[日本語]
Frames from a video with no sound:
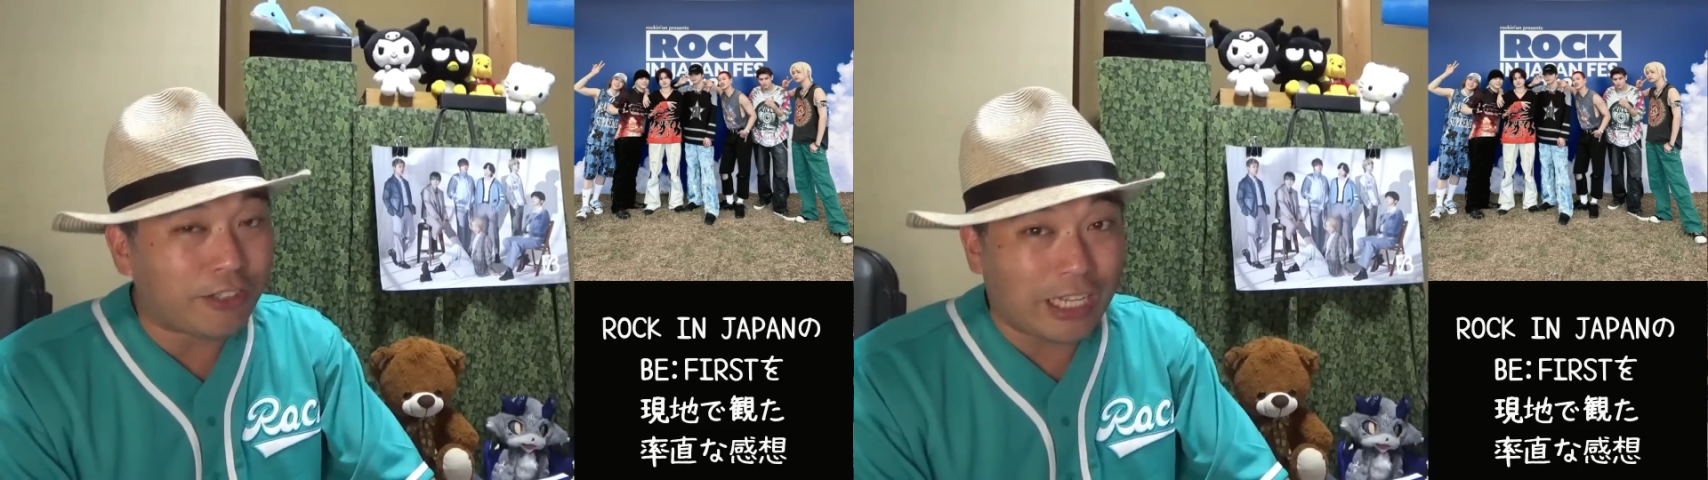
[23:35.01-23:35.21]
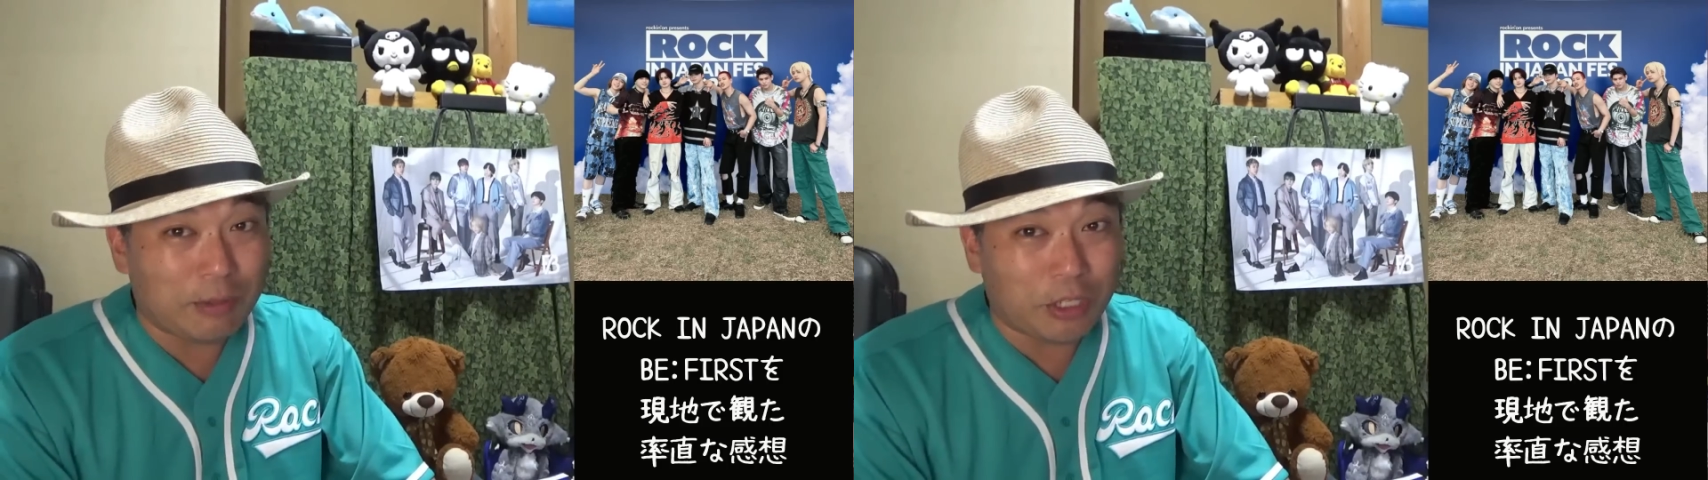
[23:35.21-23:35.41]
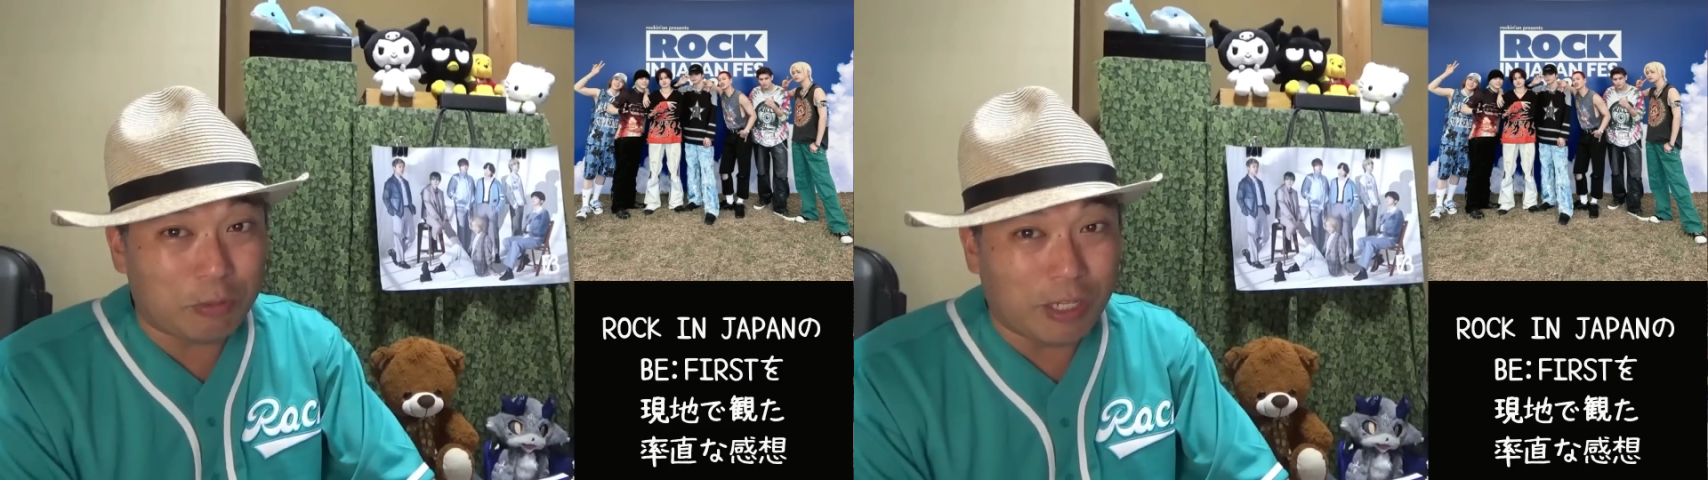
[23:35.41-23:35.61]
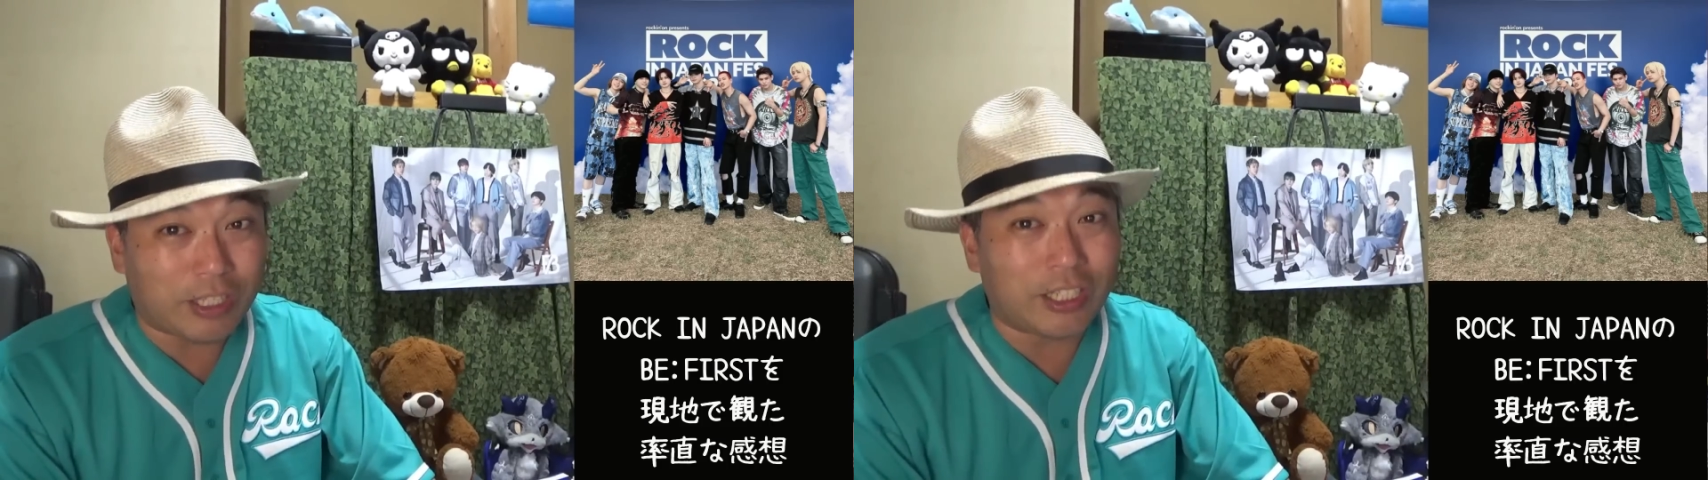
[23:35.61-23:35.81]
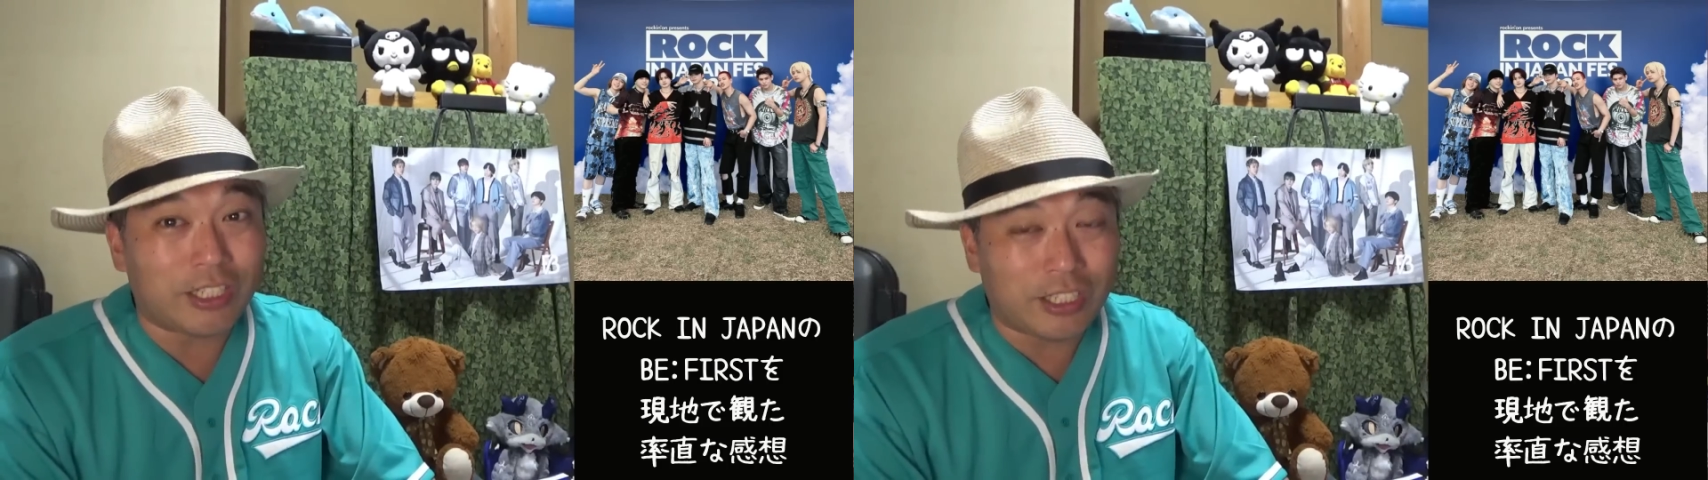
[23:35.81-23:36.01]
タイミングもあっ
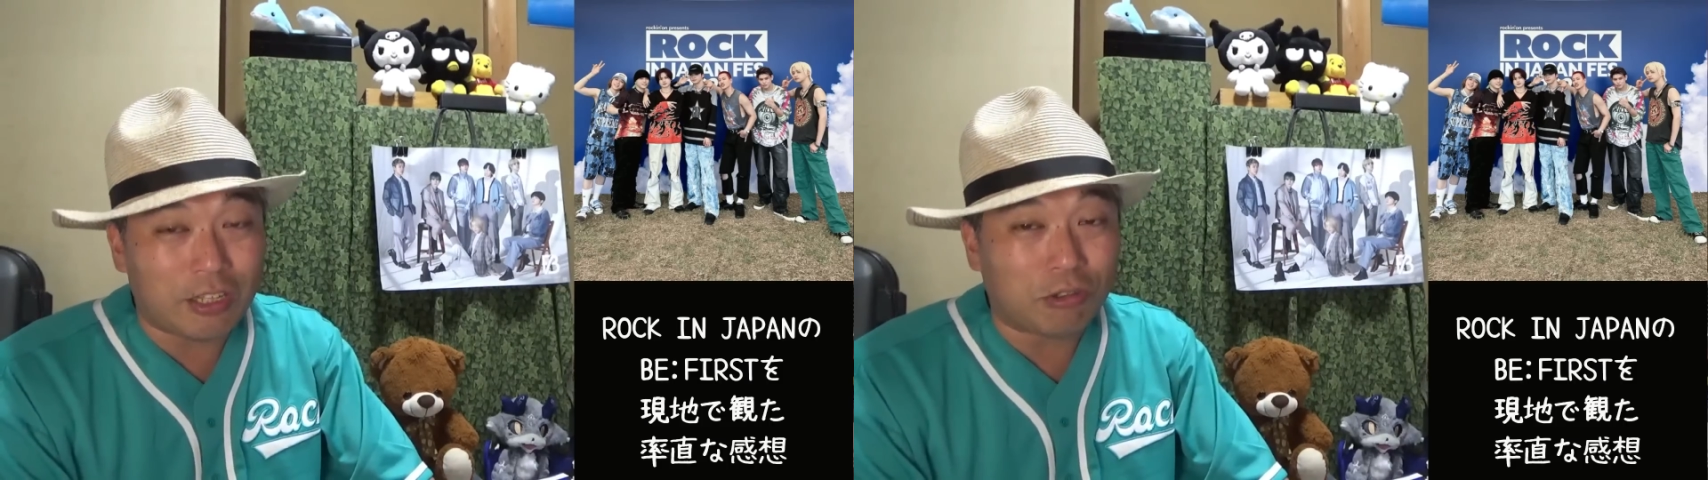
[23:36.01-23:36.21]
たりして、